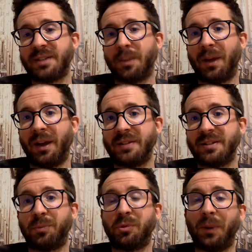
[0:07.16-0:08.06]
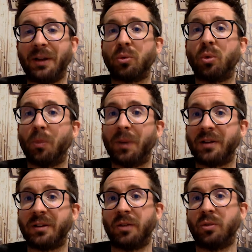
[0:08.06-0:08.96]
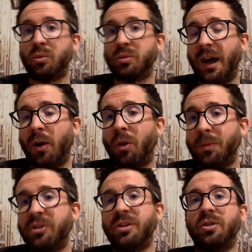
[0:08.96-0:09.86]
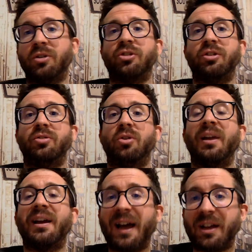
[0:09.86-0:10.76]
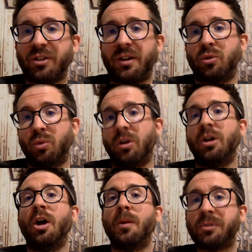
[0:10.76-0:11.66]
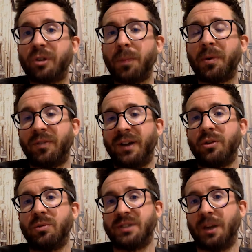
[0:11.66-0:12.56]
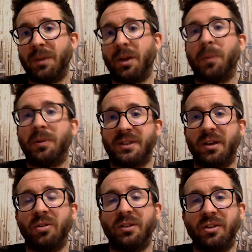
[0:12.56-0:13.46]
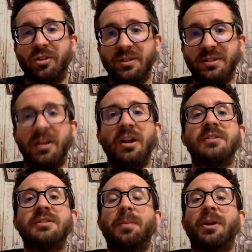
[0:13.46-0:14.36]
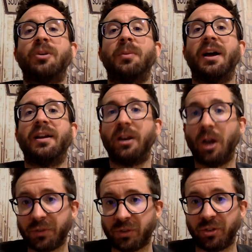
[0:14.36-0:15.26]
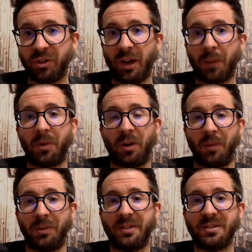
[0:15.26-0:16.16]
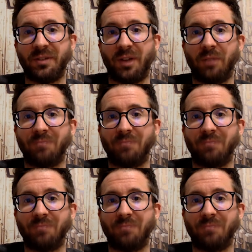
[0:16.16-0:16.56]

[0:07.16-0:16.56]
Sabalence. W przypadku Huberta udało mi się dotrzeć do lekarza, który przeprowadził zabieg polskiego tenisisty. Zapraszam na najnowszy odcinek programu tenisowego.